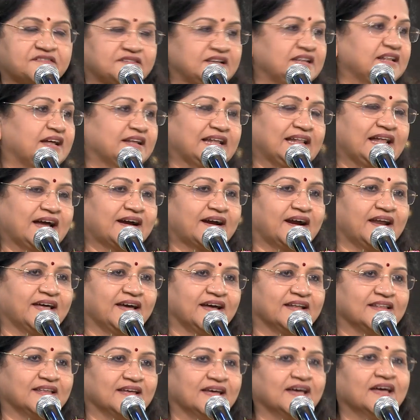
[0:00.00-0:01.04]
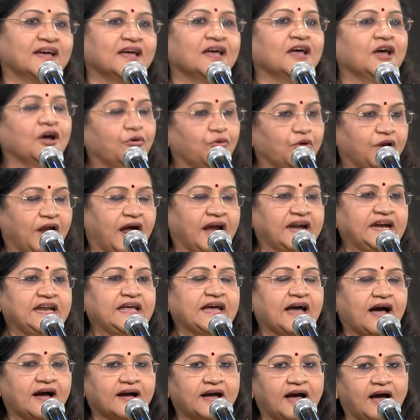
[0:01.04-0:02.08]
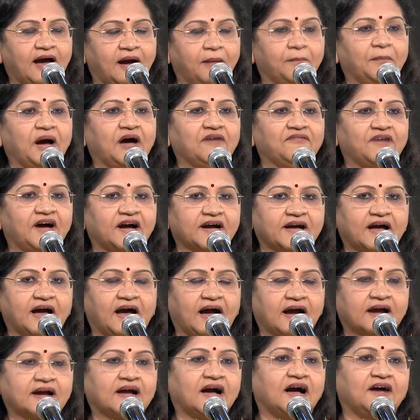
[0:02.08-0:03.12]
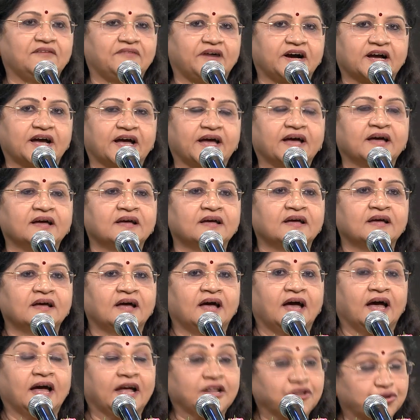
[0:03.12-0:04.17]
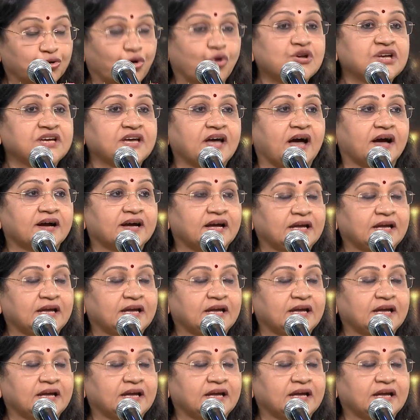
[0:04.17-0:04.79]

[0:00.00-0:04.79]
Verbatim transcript: சீன் அதெல்லாம் கிடையாது ஒரு அண்ணியாக அம்மாவாக அக்காவாக தோழியாக